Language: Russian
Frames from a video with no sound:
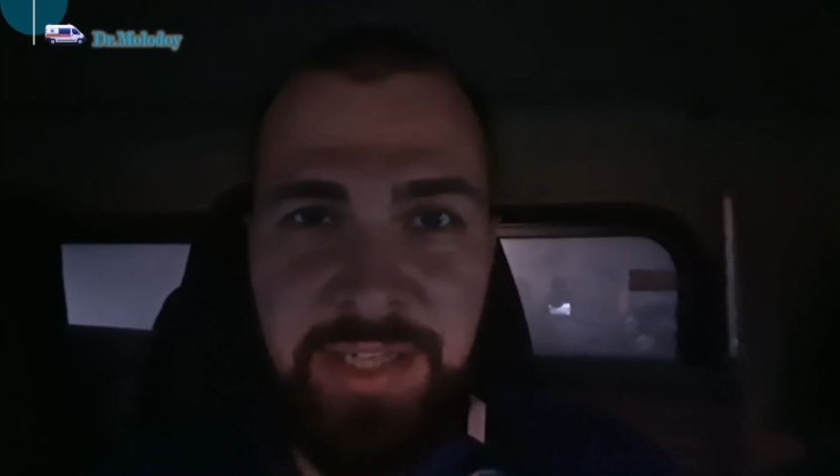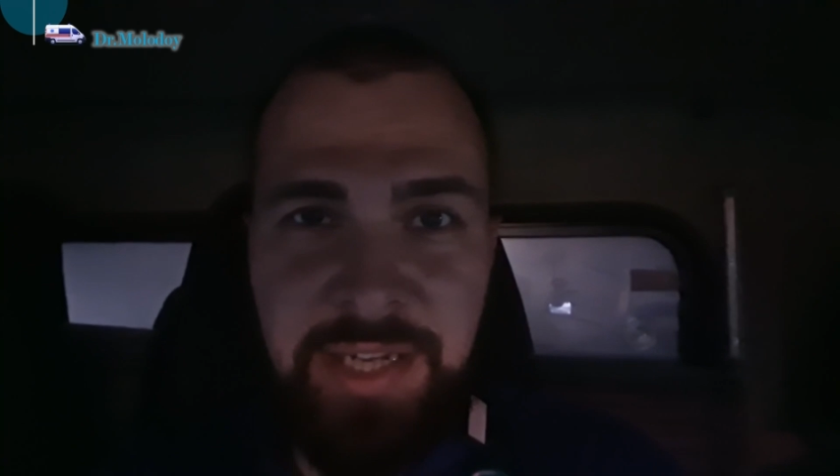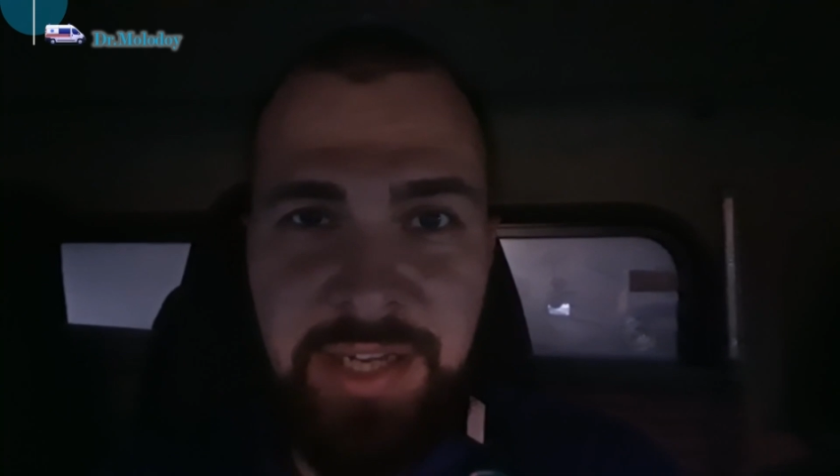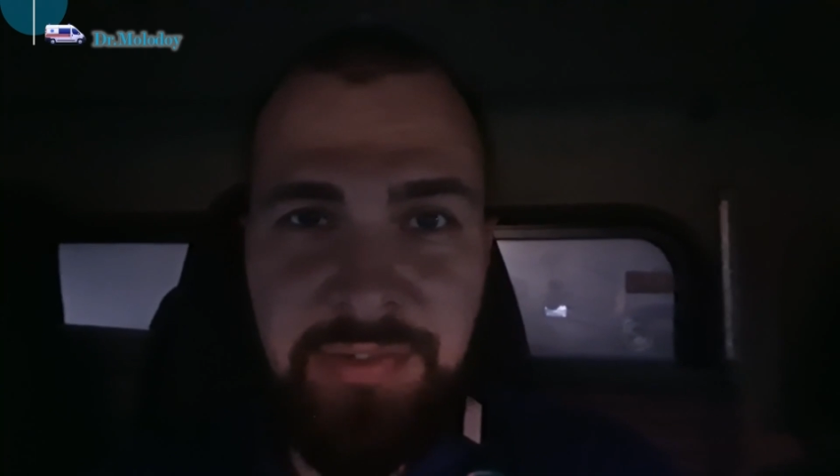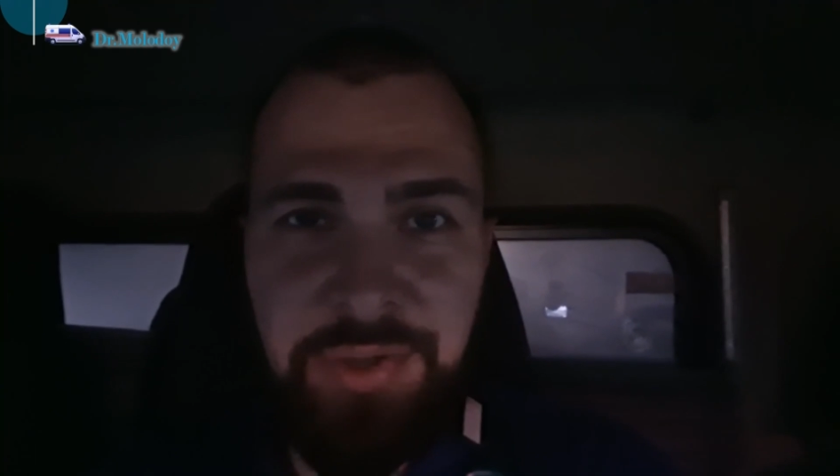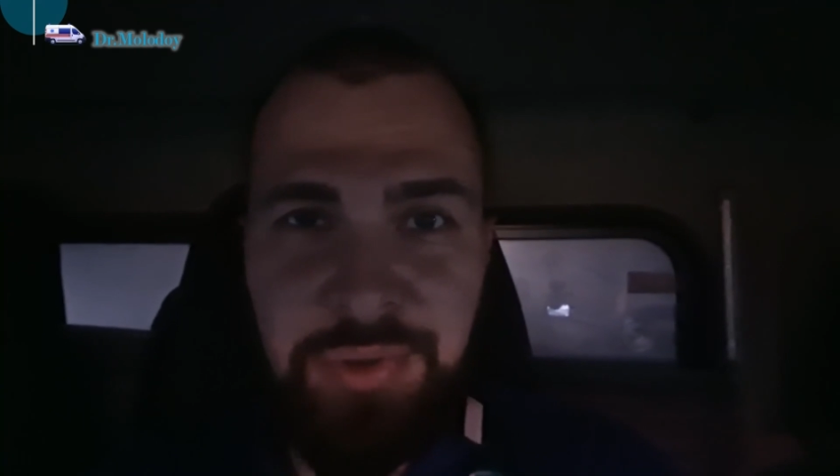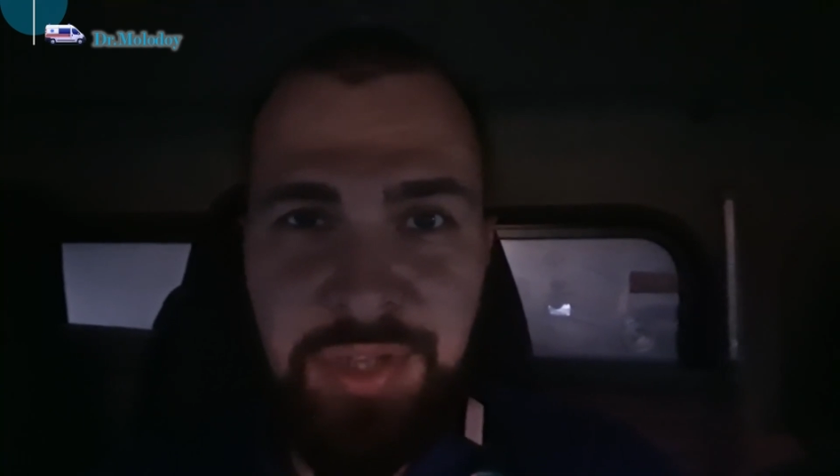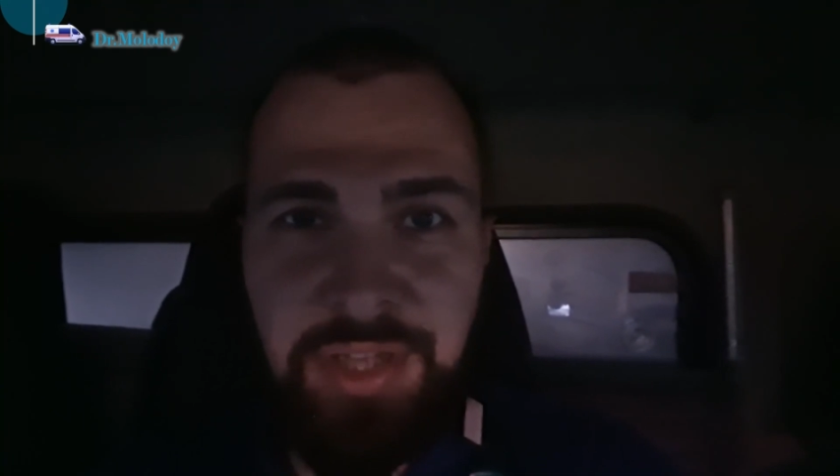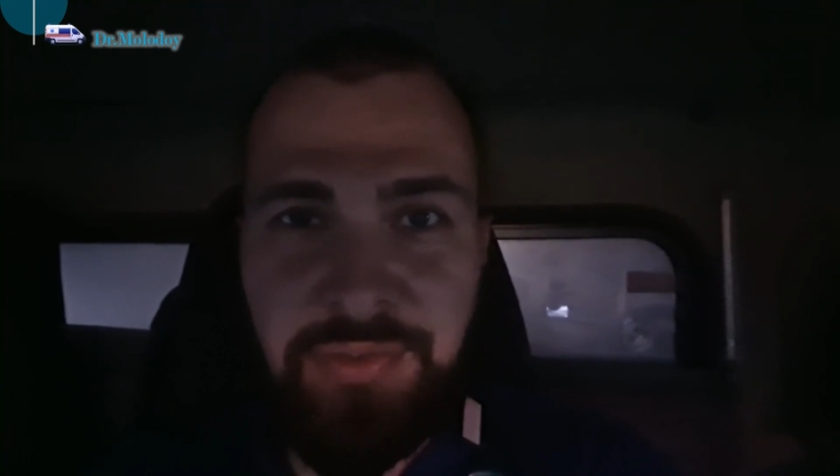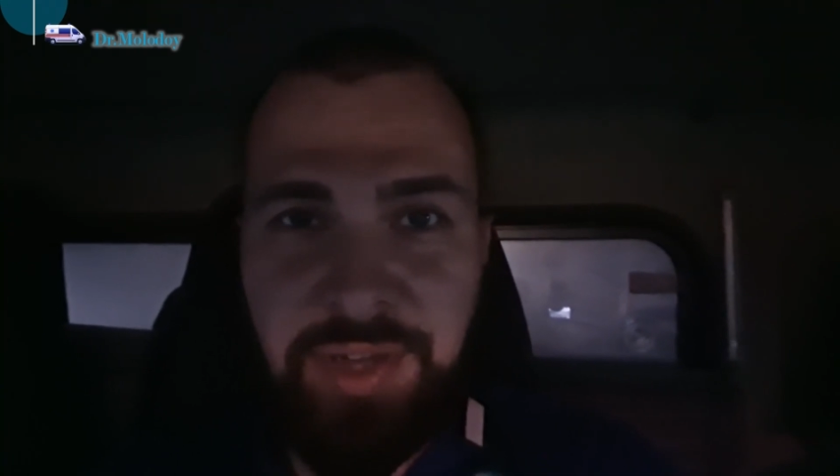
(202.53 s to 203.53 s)
так и
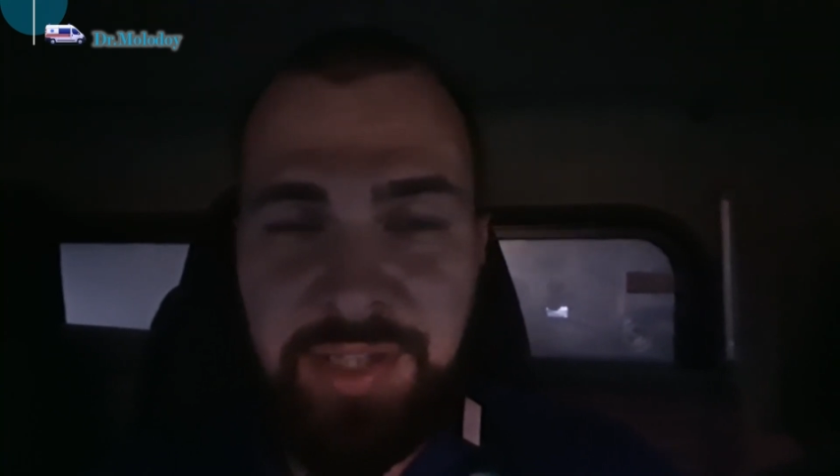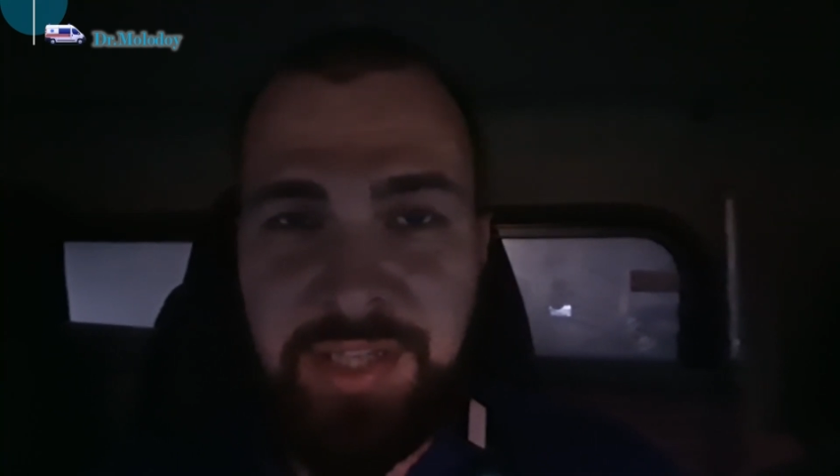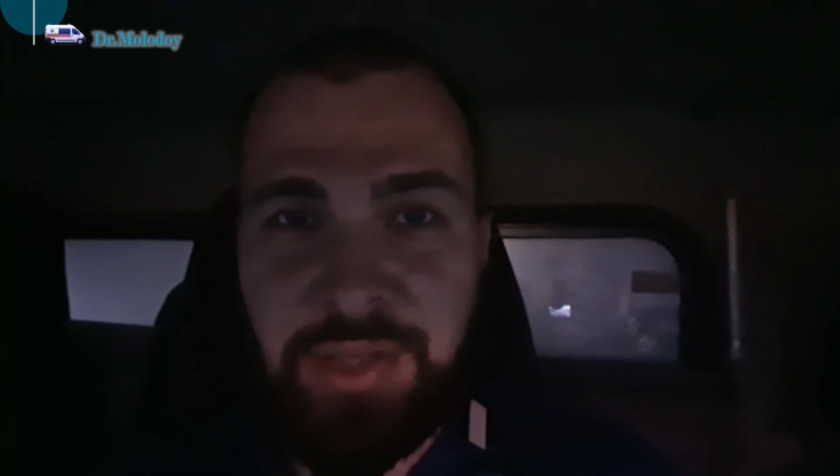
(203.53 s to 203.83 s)
вирусная инфекция.